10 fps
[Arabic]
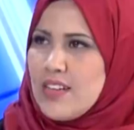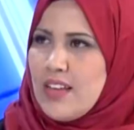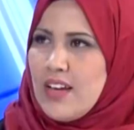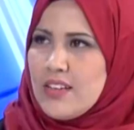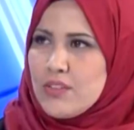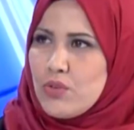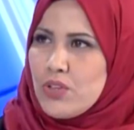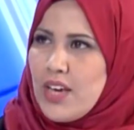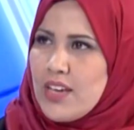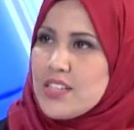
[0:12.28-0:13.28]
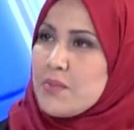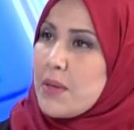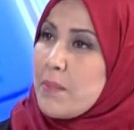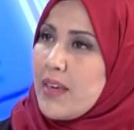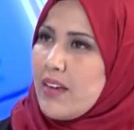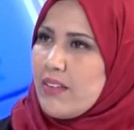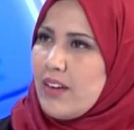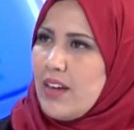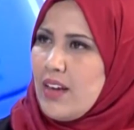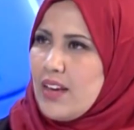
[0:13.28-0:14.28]
تاع سونيا اسم نعم. كبير
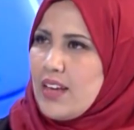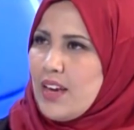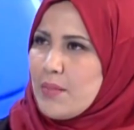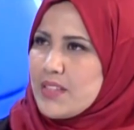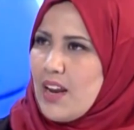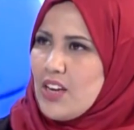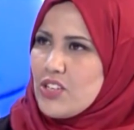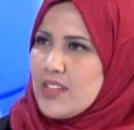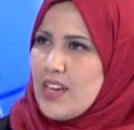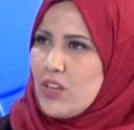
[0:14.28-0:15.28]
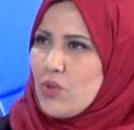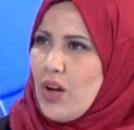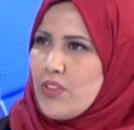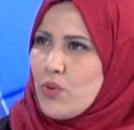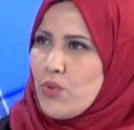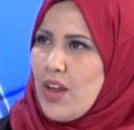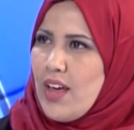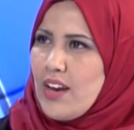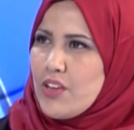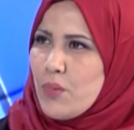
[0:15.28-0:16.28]
للمسرح الجزائري
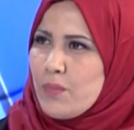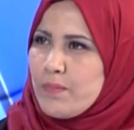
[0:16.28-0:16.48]
يغادرنا اليوم